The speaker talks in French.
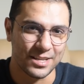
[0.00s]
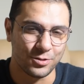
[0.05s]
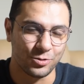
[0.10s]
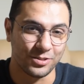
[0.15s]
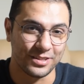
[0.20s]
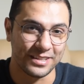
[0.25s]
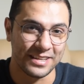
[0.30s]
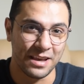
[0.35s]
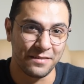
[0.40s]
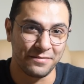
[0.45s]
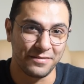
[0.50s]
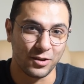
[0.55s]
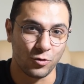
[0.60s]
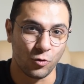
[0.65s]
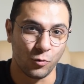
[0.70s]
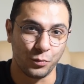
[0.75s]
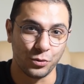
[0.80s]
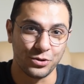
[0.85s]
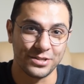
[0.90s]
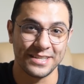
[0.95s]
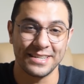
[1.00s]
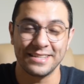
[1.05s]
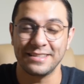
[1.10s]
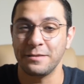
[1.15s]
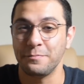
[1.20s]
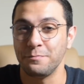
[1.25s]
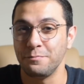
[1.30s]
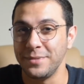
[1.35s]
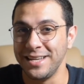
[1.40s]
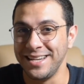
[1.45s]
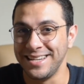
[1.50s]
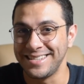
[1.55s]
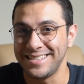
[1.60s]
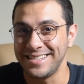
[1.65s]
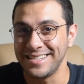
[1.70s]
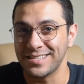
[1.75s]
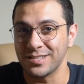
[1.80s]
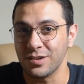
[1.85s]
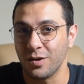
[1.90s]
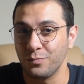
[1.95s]
Cet ETF est composé des
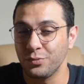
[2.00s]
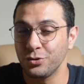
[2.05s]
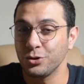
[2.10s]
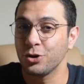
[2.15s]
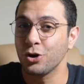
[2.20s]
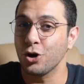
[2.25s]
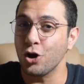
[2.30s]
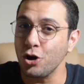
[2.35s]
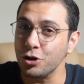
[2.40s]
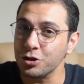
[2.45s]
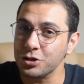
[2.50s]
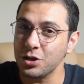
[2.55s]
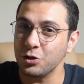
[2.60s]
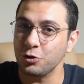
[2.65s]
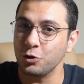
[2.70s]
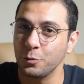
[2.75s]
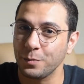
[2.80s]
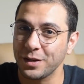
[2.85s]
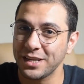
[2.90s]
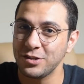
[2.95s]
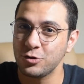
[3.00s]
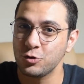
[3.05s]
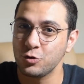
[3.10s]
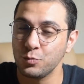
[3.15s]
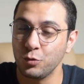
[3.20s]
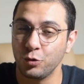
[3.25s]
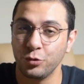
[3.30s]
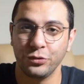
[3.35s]
1600 plus grandes entreprises du